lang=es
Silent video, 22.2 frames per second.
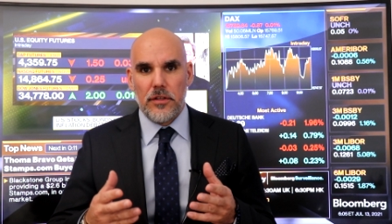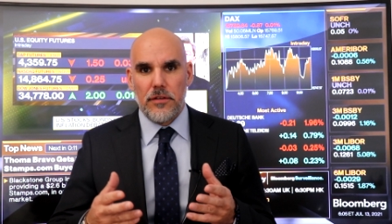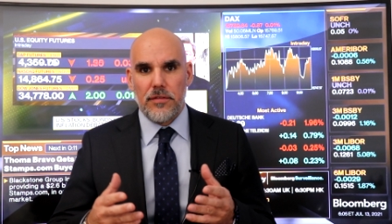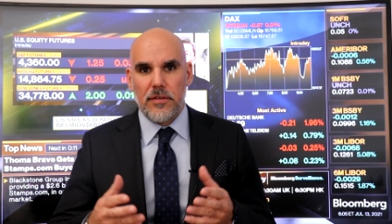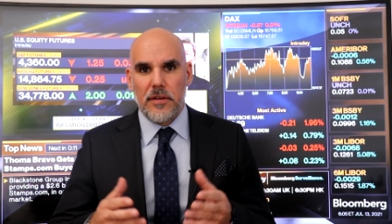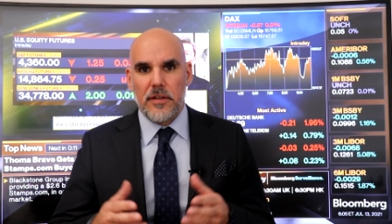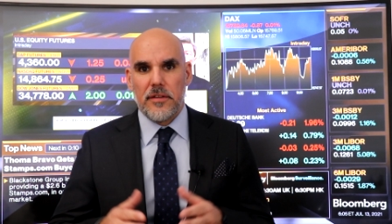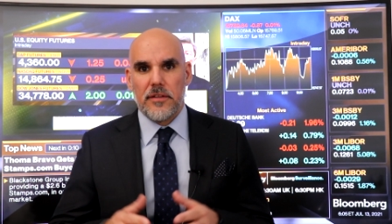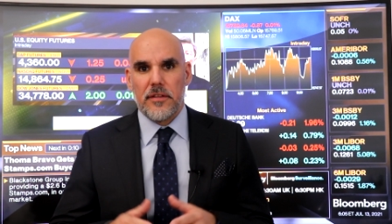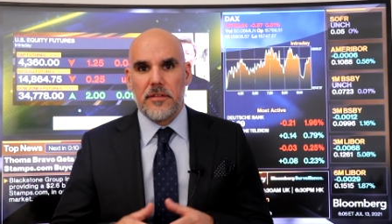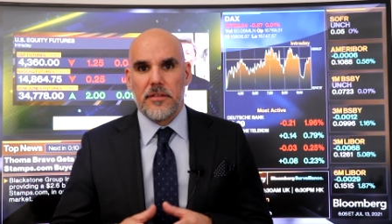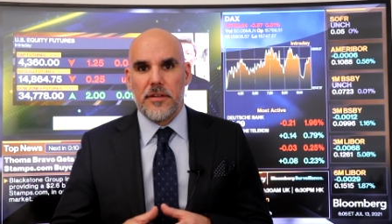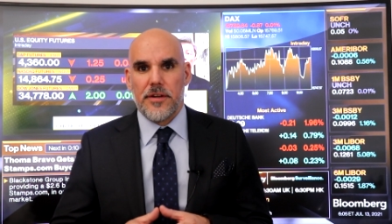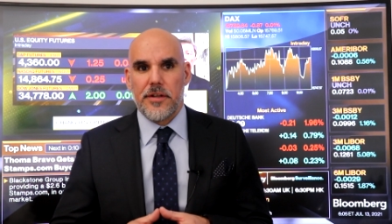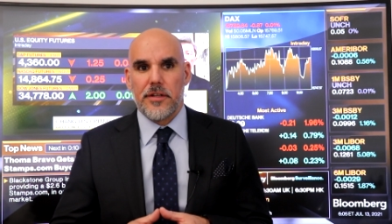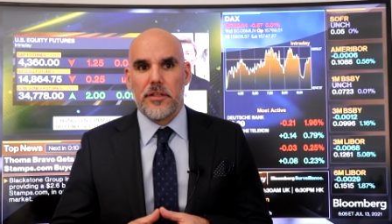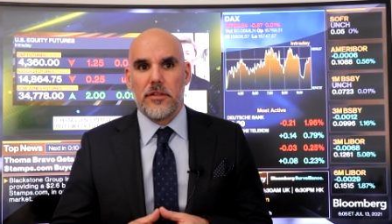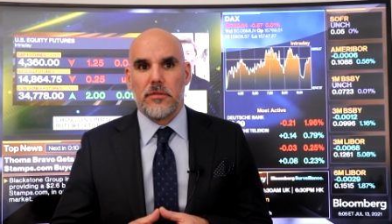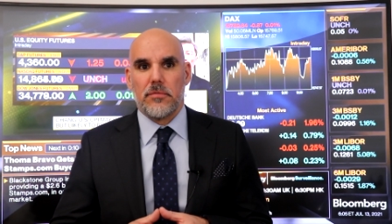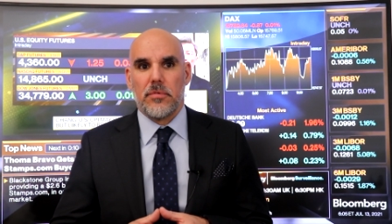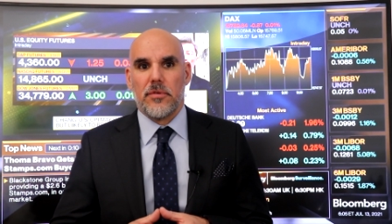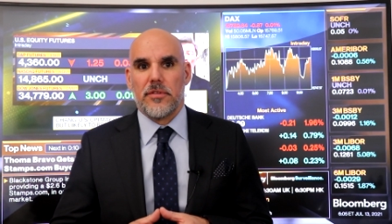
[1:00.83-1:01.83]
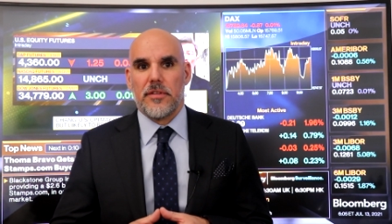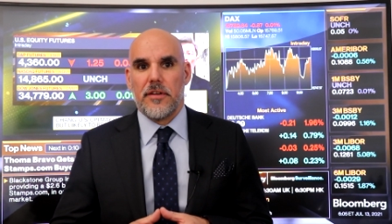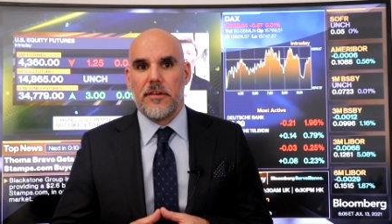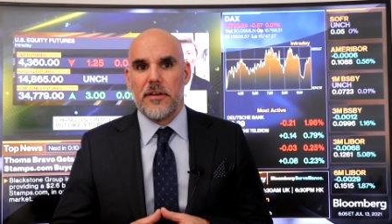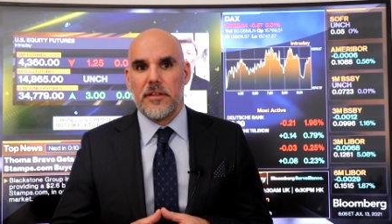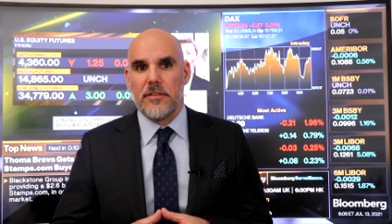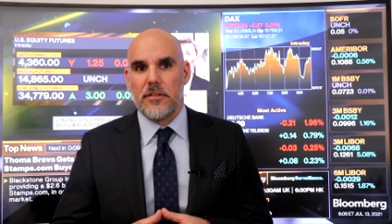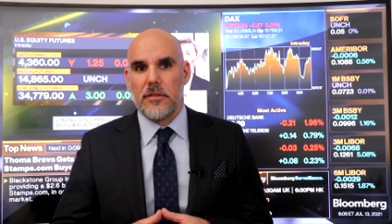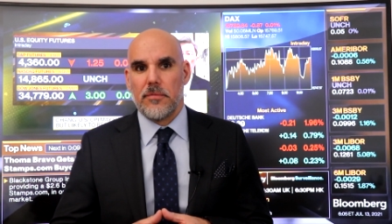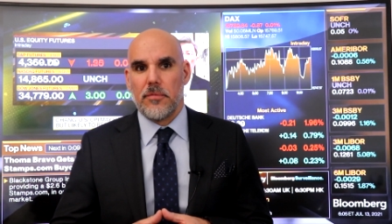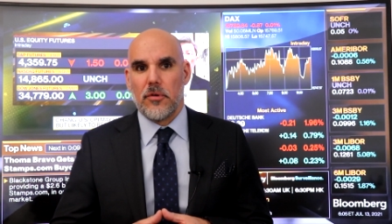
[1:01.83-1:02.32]
diferentes ritmos de
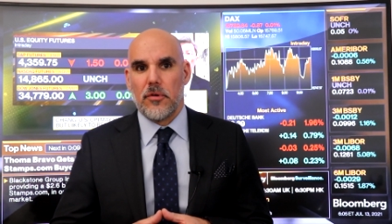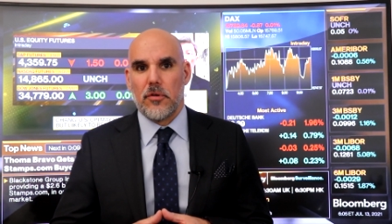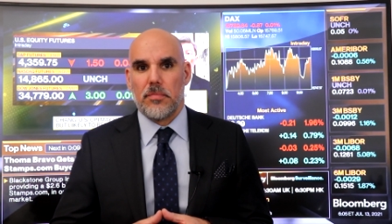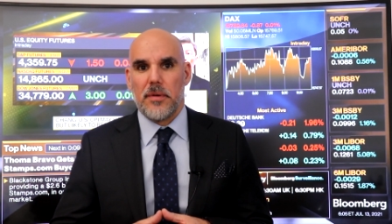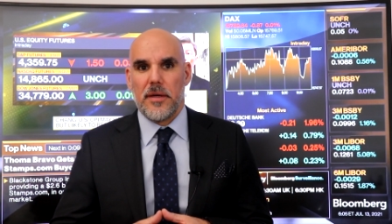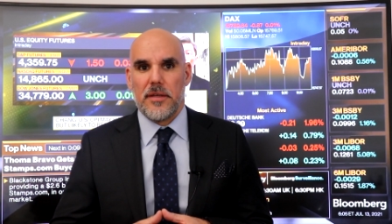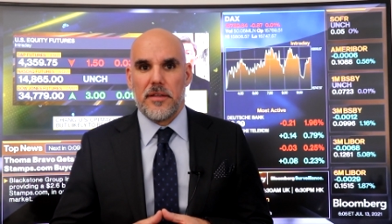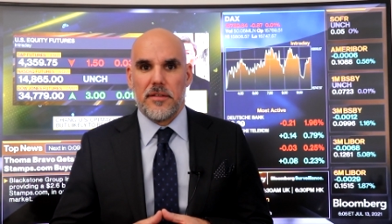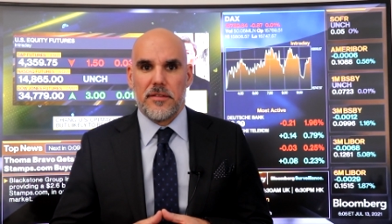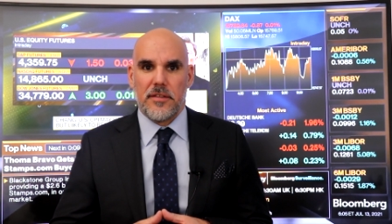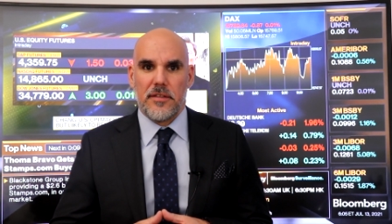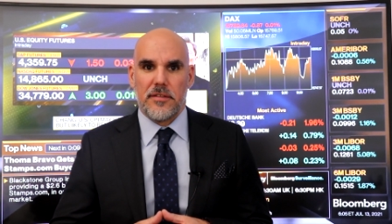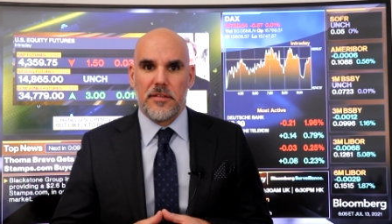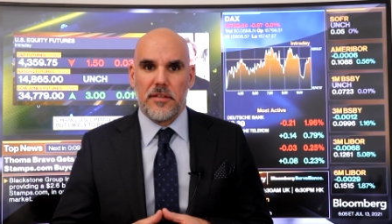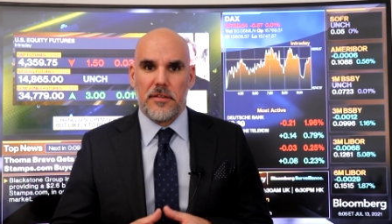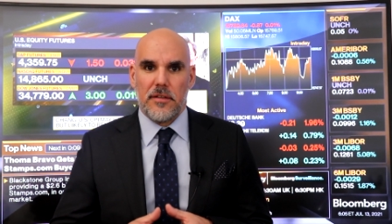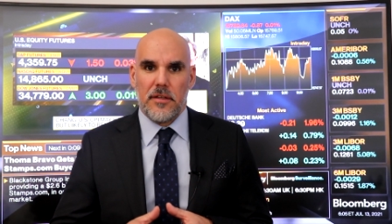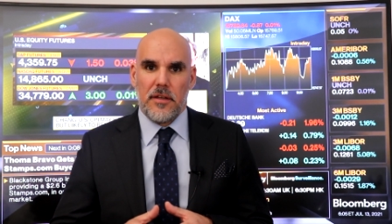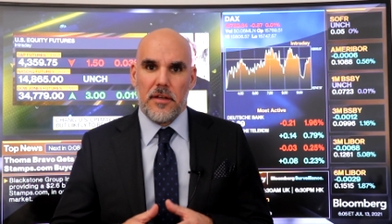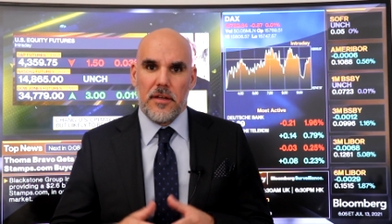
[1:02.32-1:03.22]
avance por países,